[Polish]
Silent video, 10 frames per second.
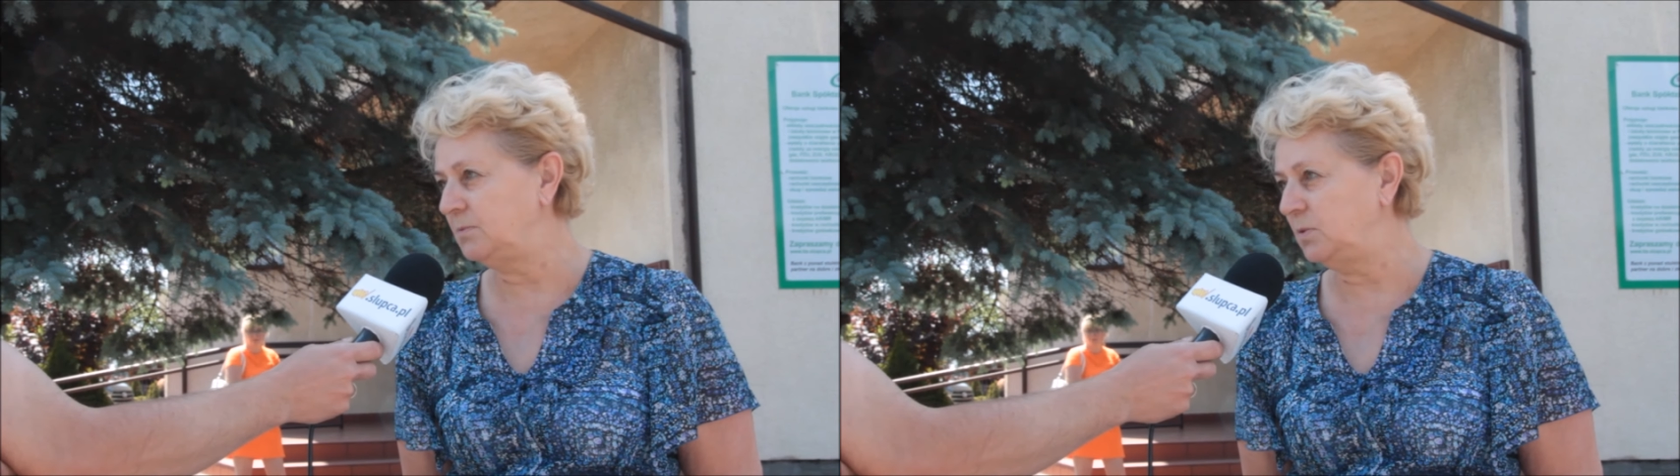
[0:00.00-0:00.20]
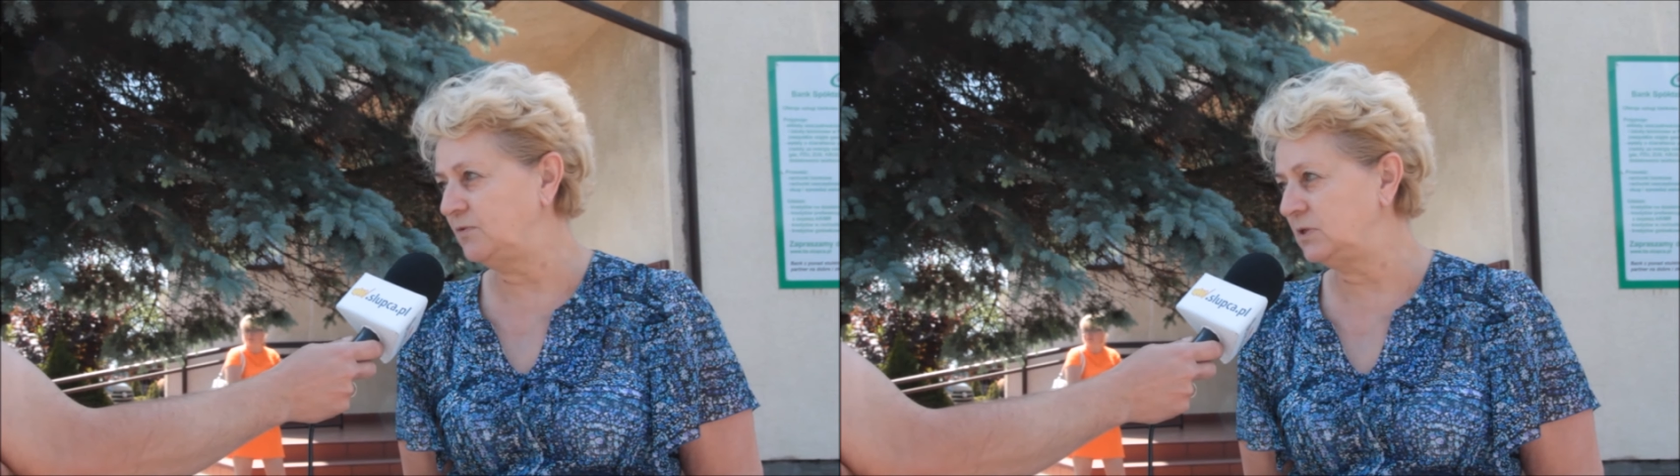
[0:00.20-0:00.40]

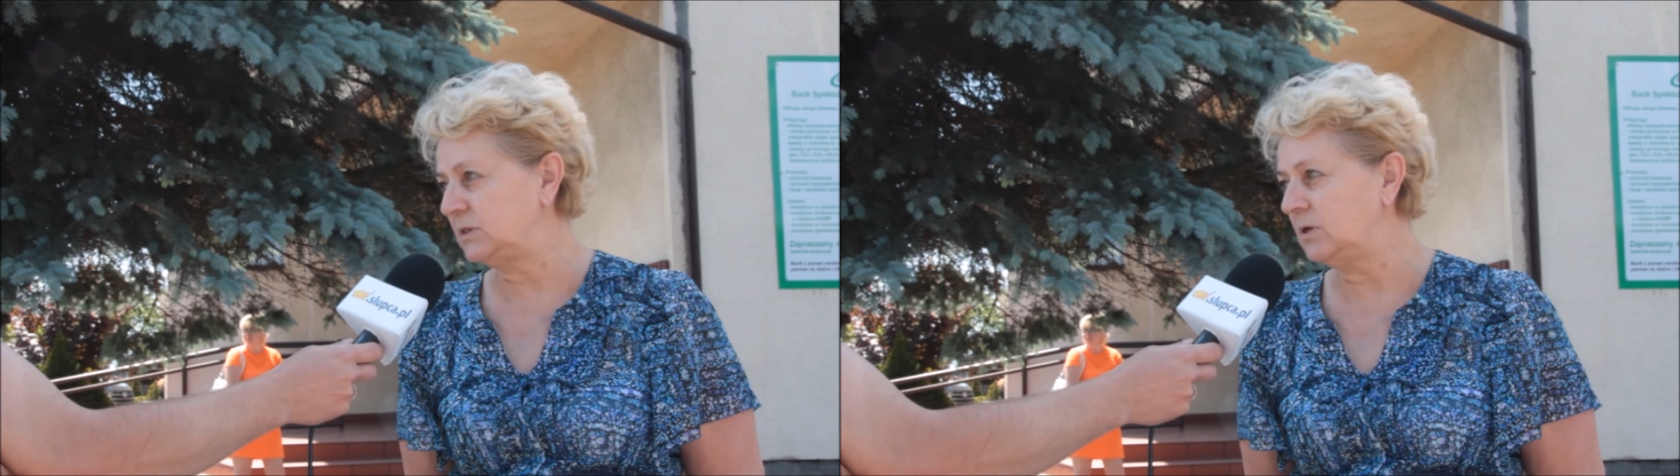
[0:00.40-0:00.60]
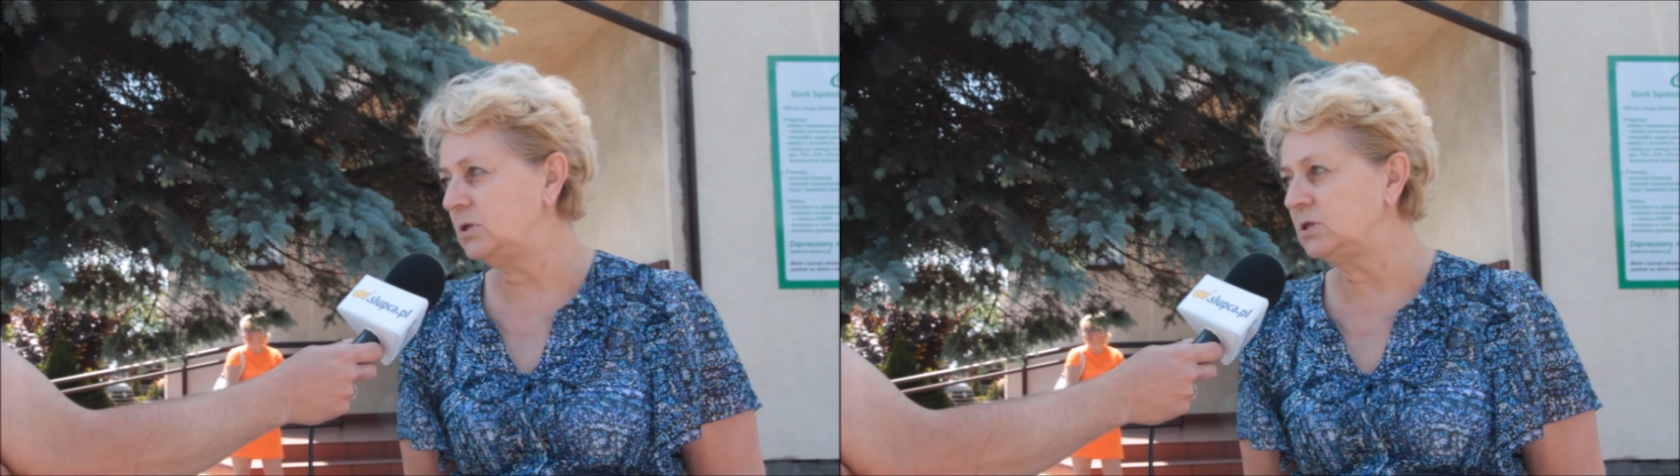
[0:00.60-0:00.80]
pomimo
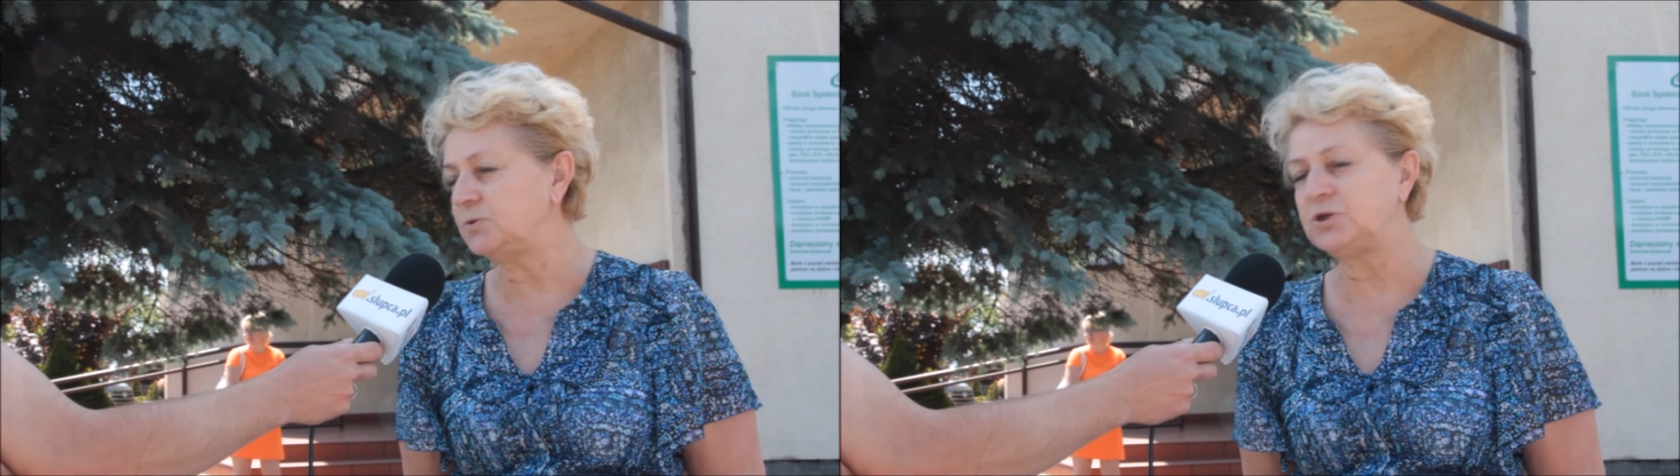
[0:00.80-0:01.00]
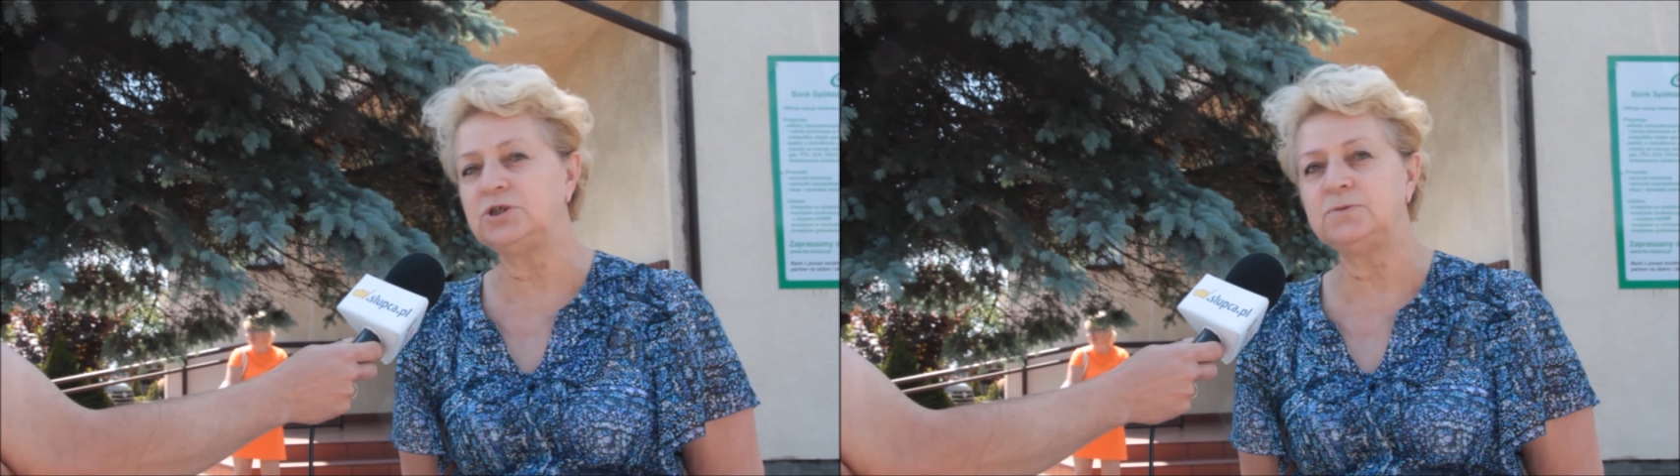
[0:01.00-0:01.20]
wszystko i
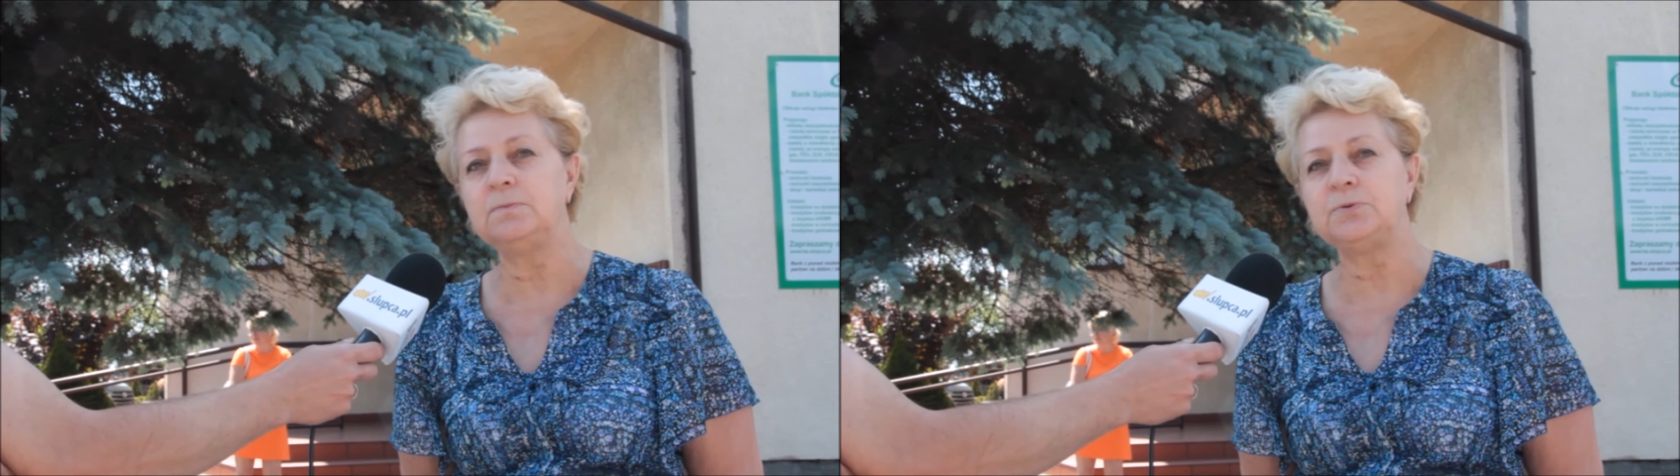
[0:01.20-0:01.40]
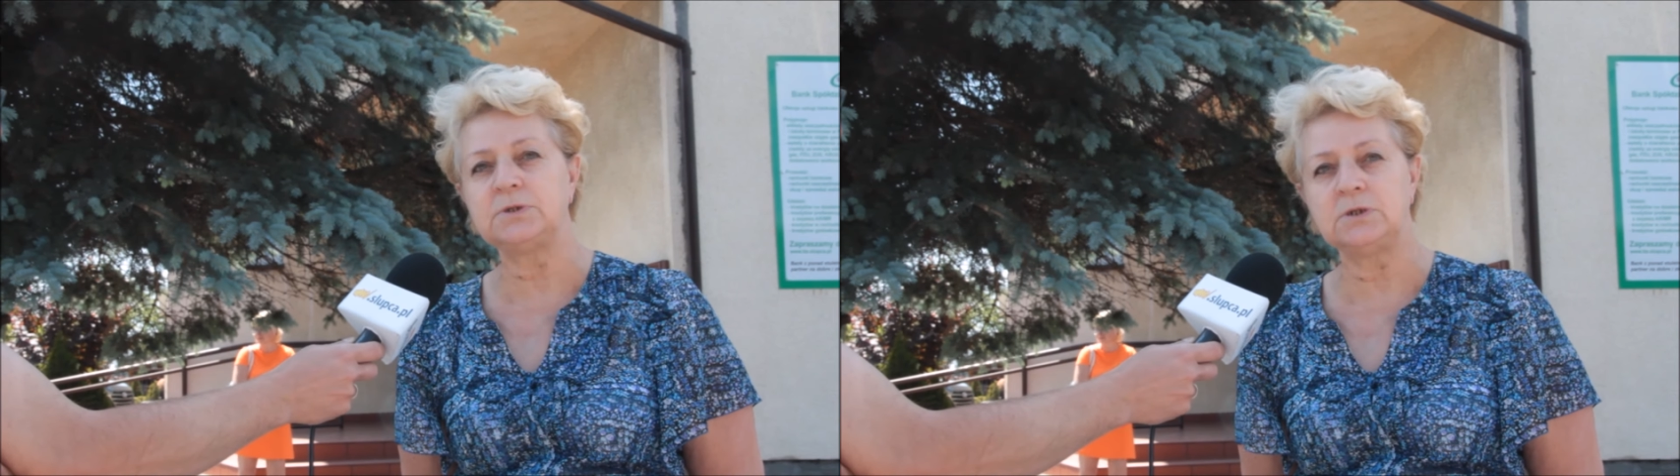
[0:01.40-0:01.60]

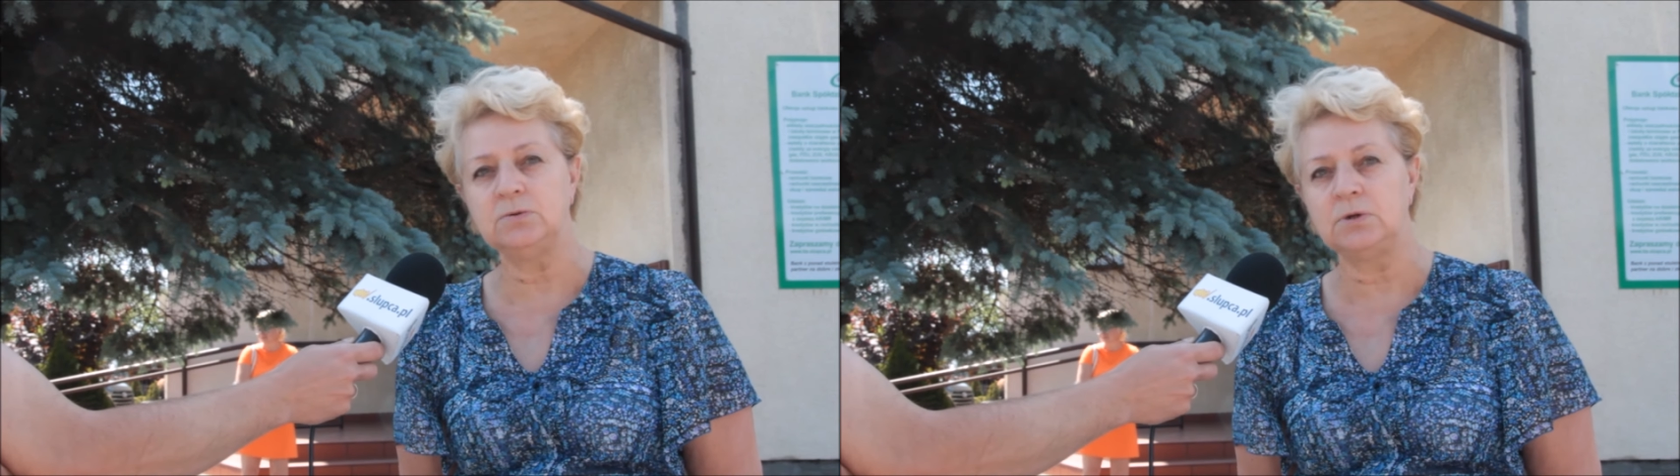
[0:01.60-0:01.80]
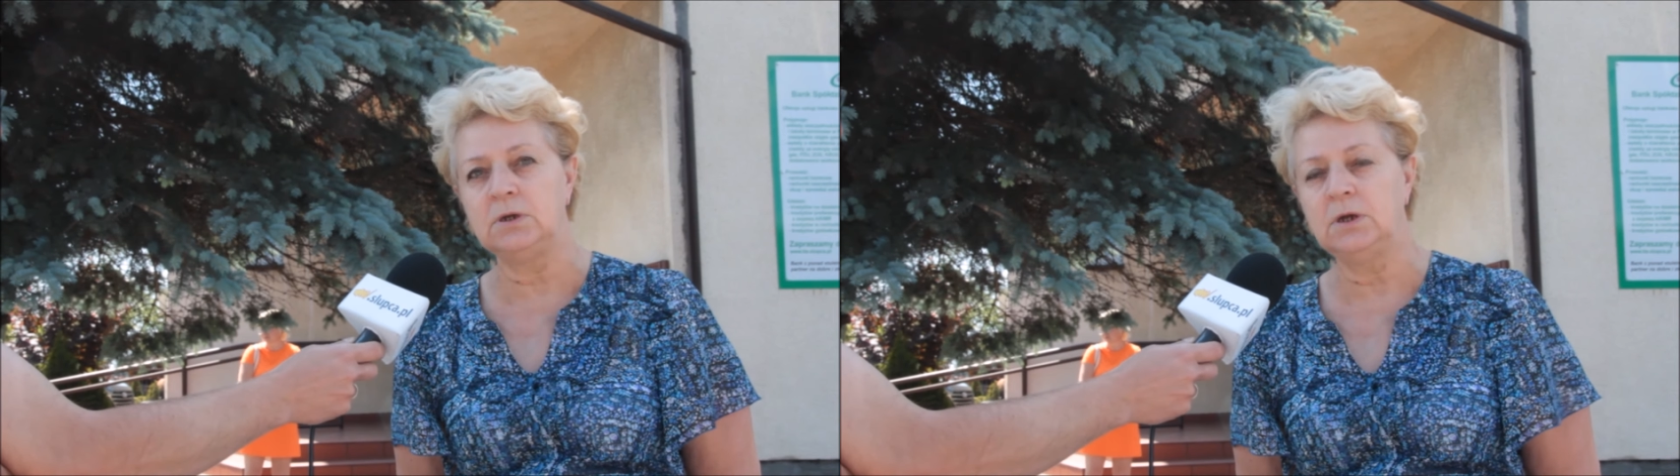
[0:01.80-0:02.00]
rozpoczęliśmy
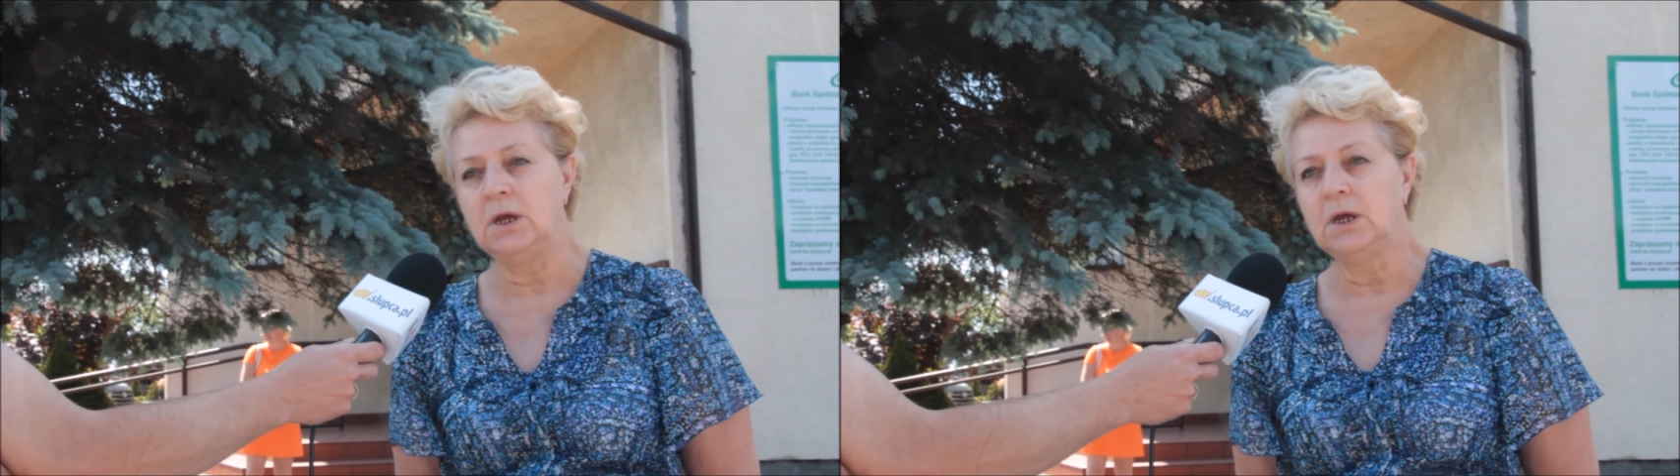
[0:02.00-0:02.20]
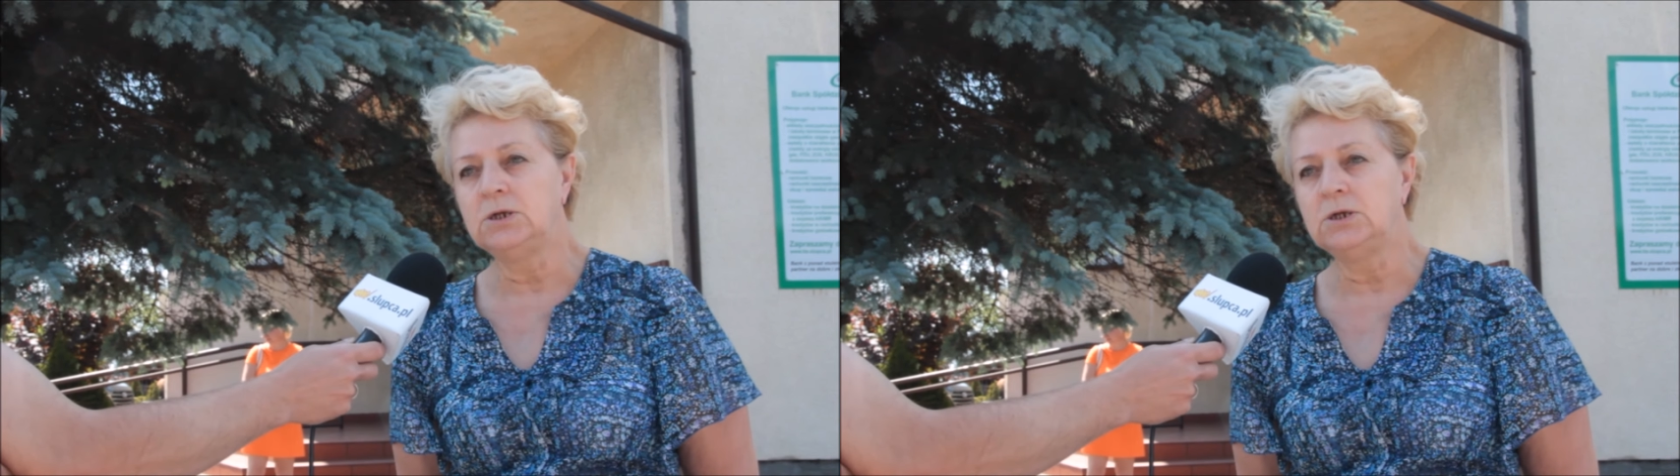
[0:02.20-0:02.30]
procedury,